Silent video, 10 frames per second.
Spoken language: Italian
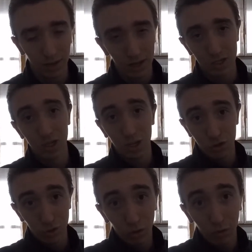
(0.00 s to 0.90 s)
essere
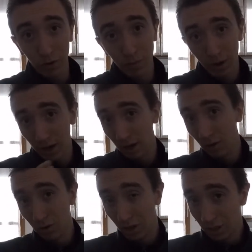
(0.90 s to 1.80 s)
solo febbre e
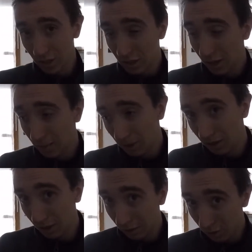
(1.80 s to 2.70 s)
non
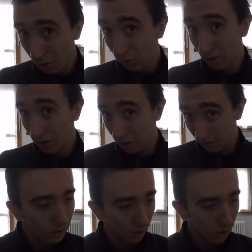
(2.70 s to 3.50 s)
necessariamente il covid